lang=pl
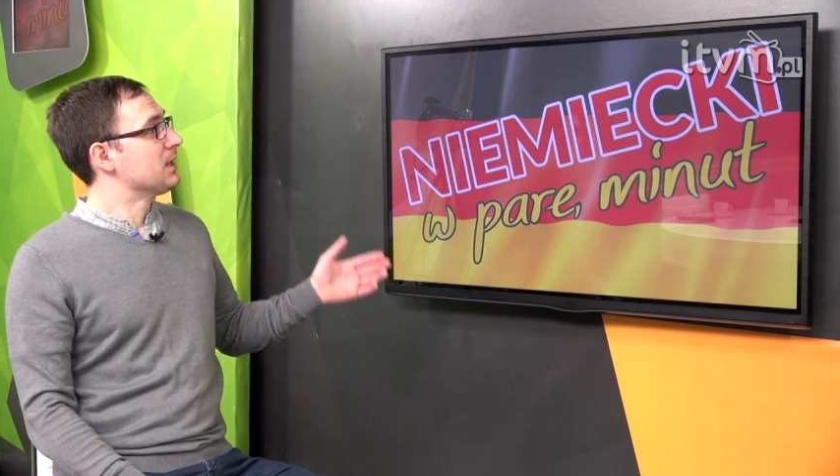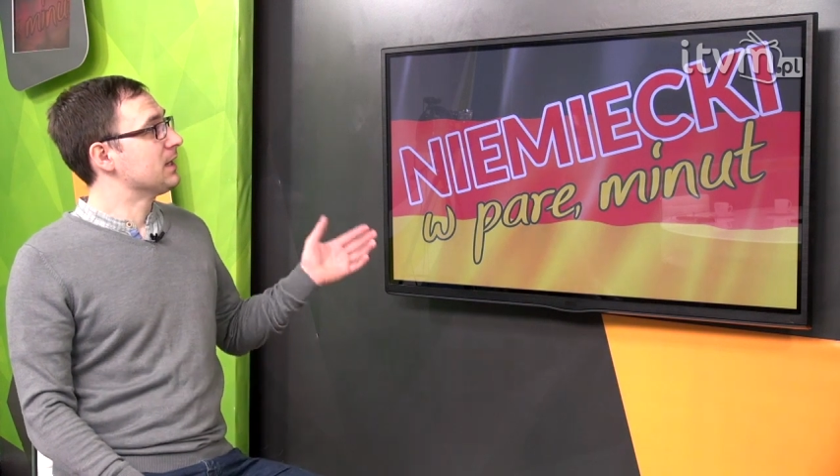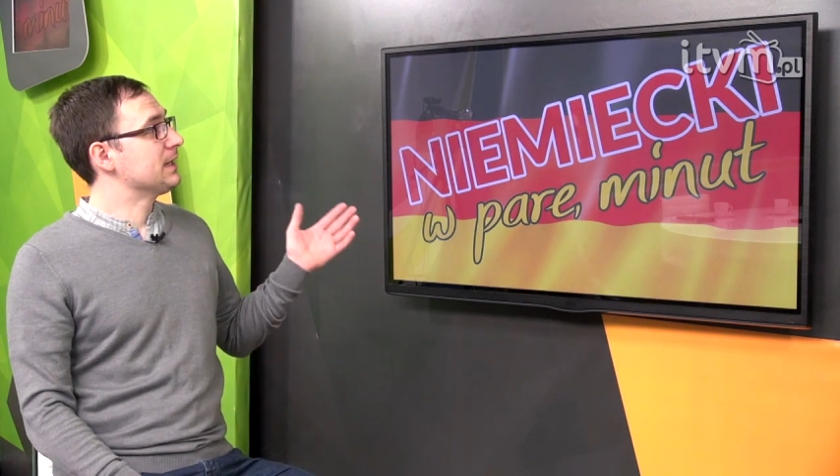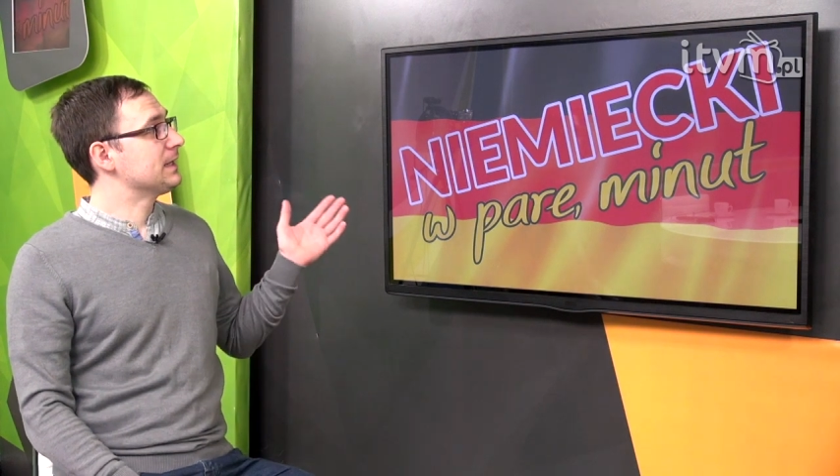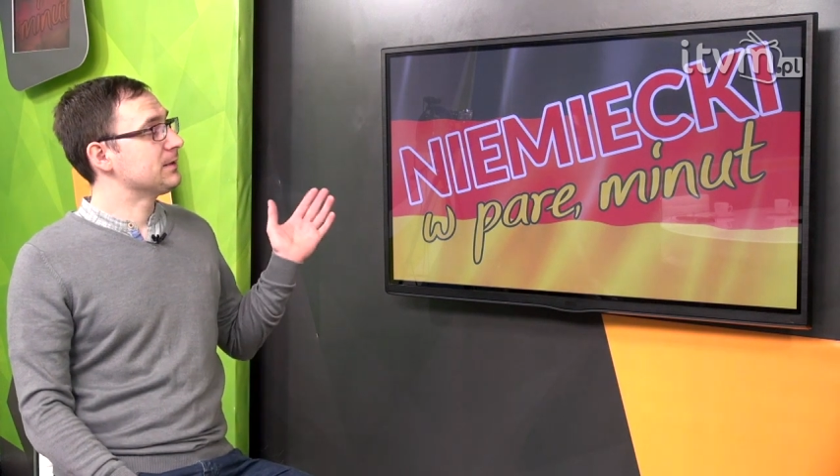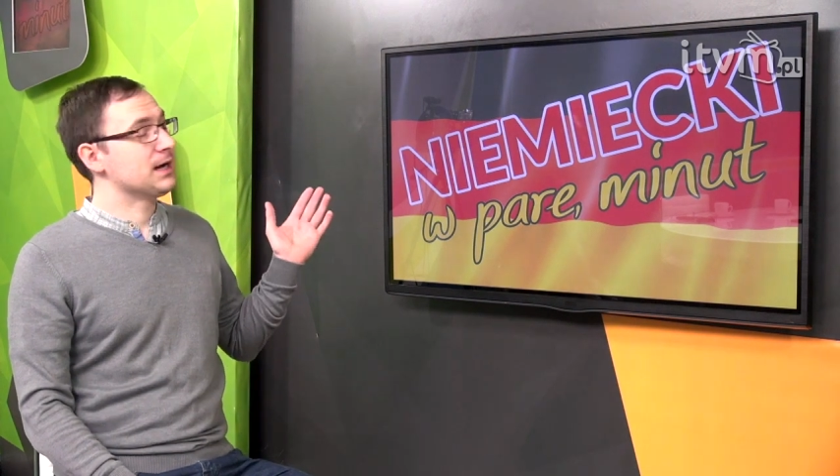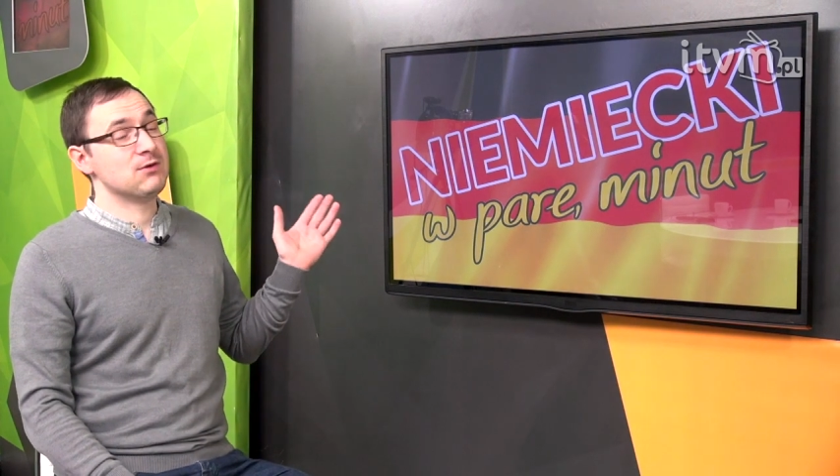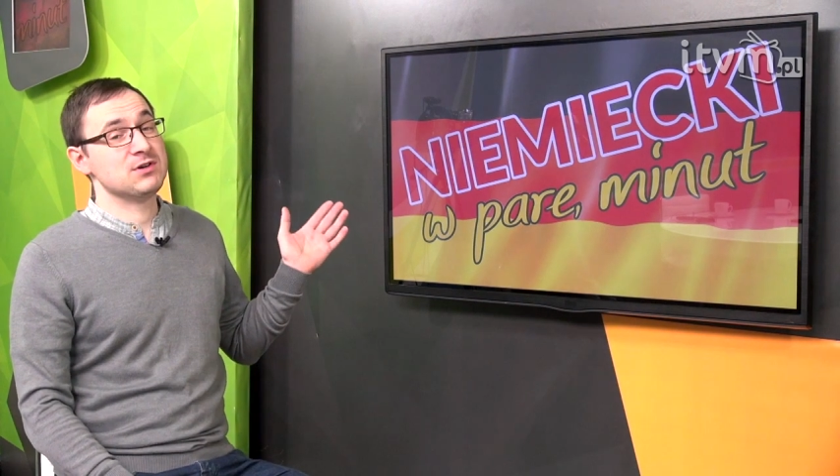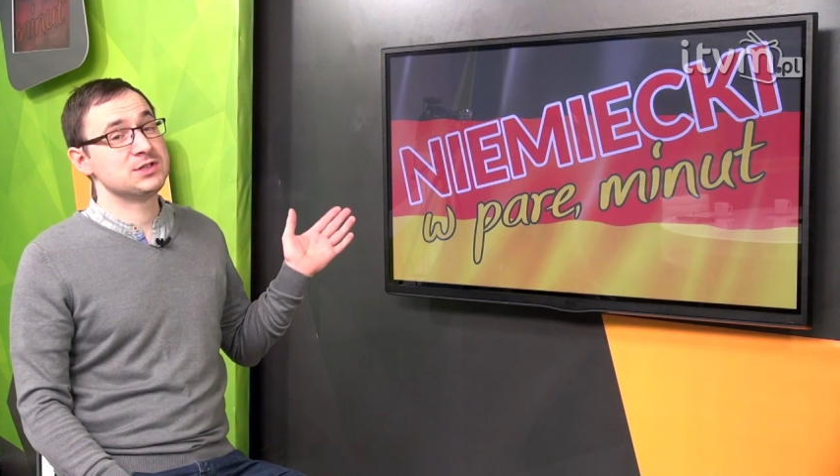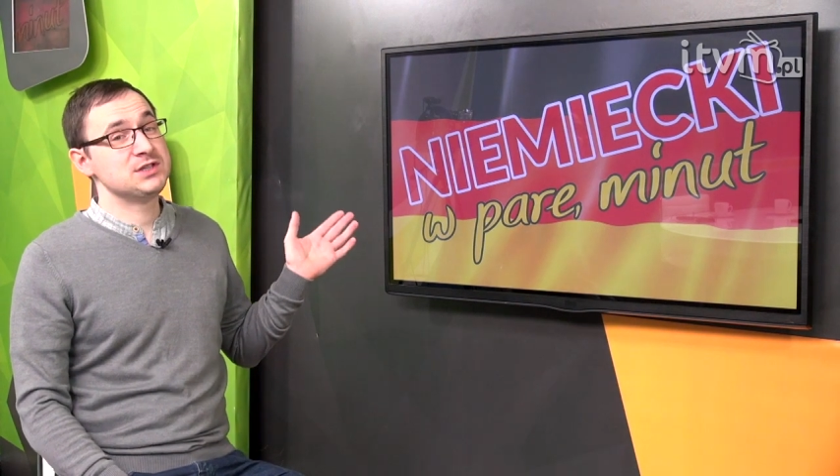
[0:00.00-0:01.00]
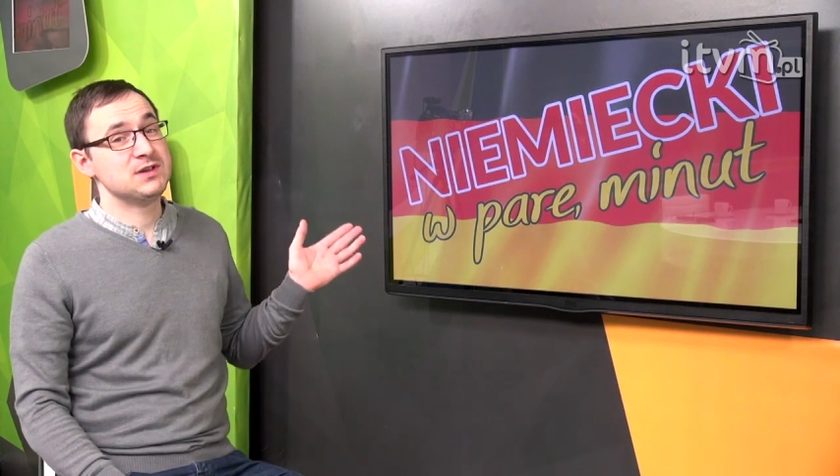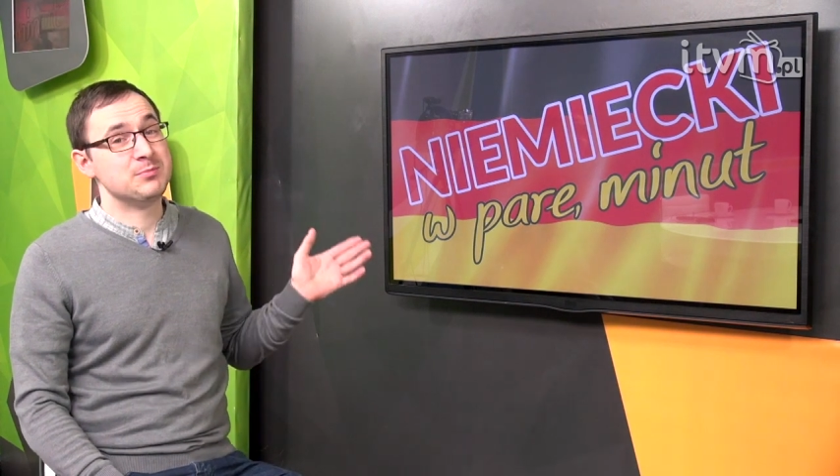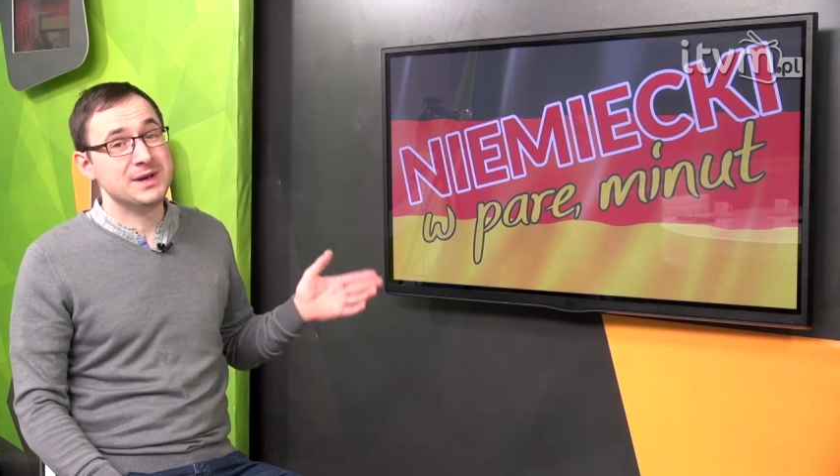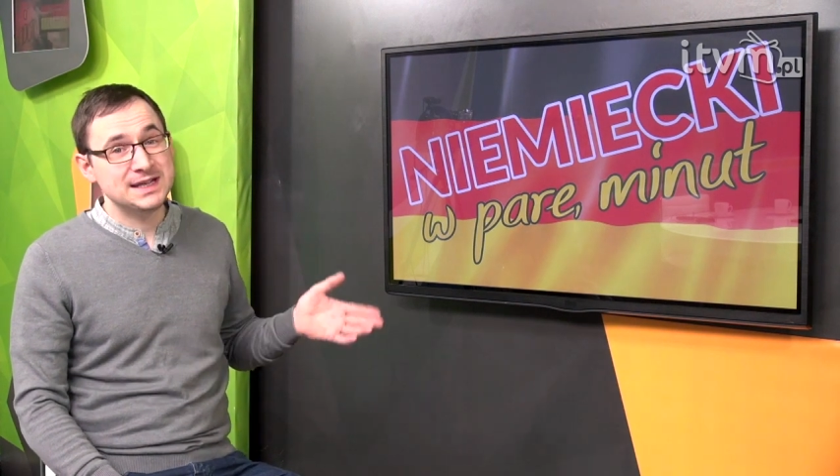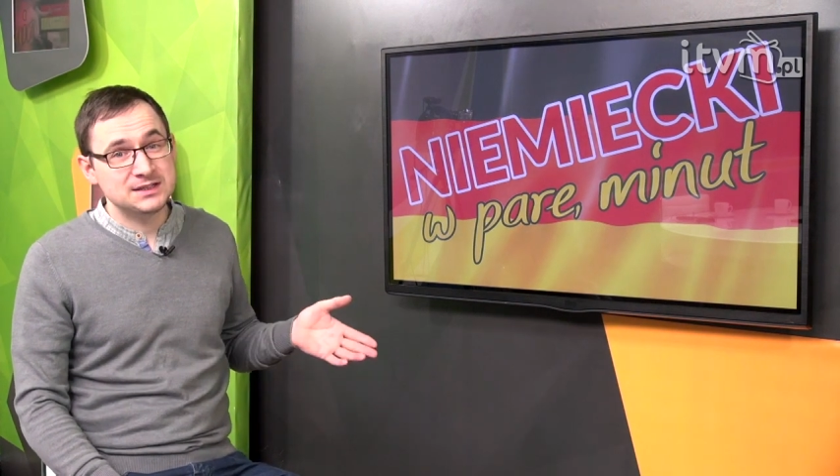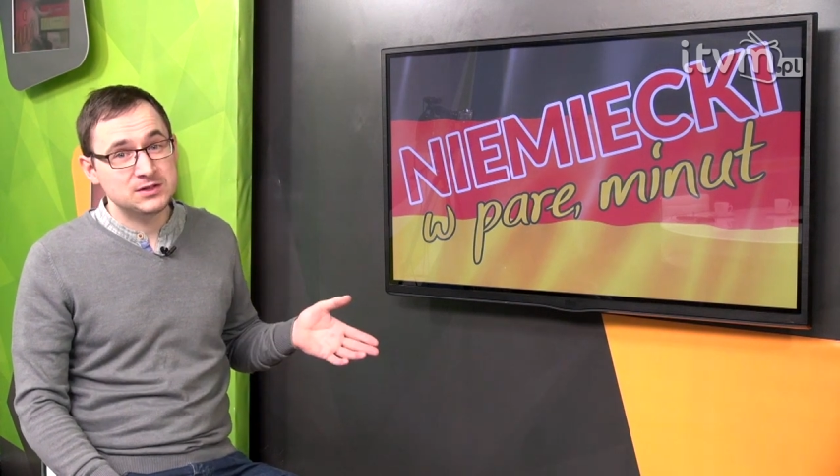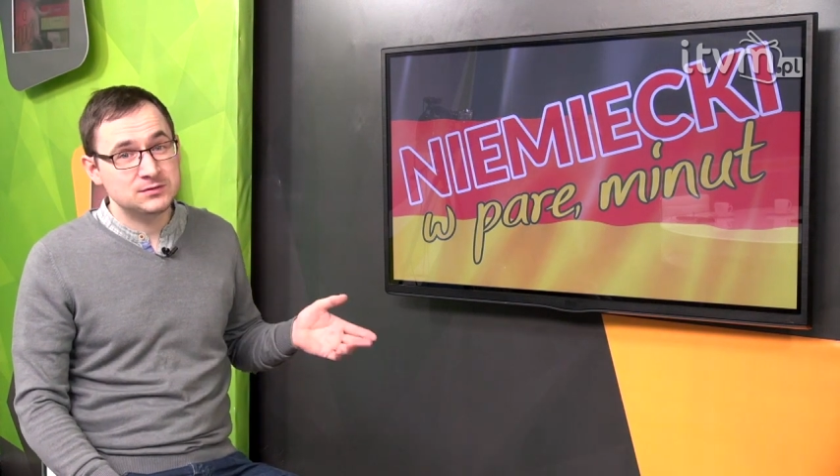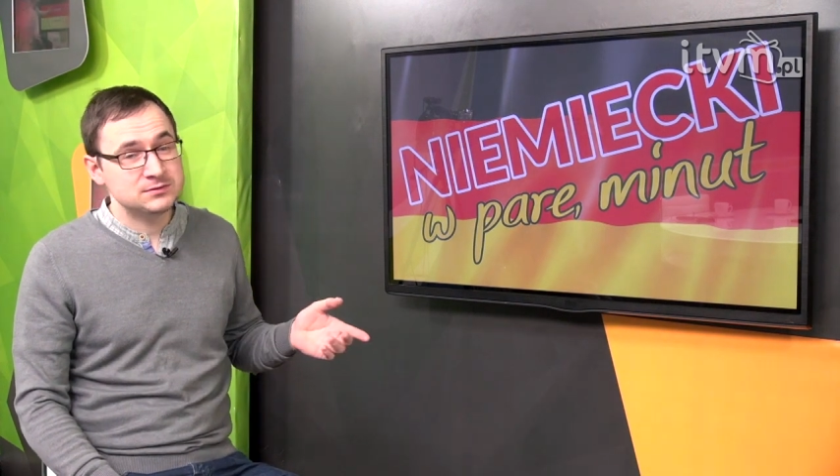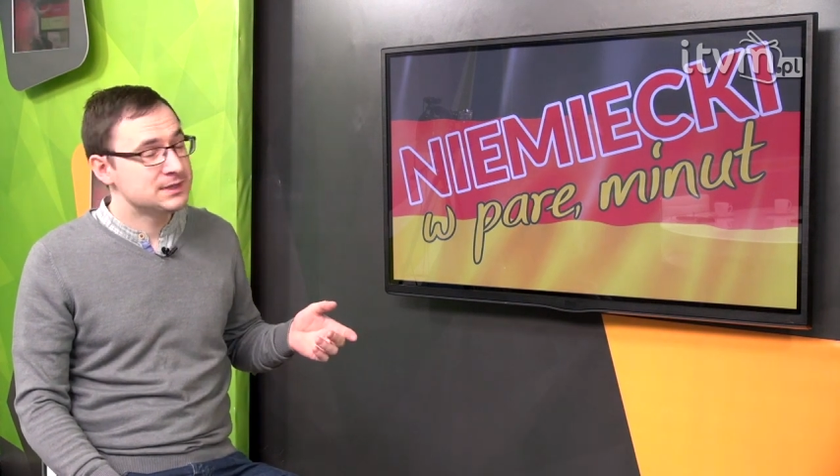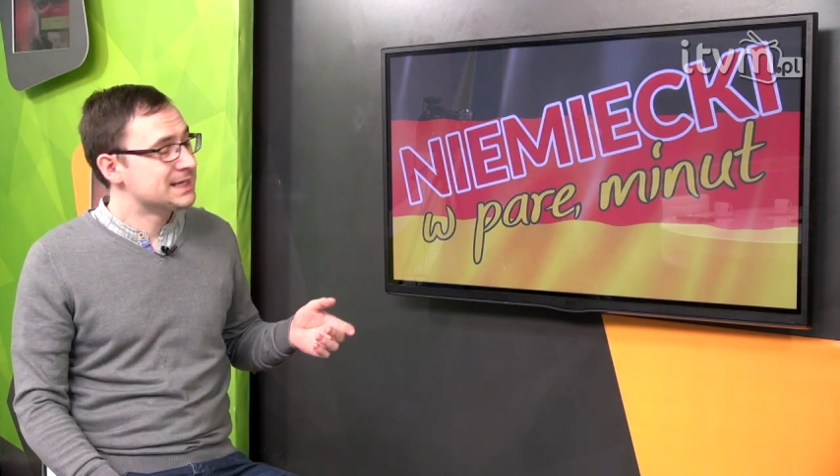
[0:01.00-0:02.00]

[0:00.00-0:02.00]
e, a właściwie będą,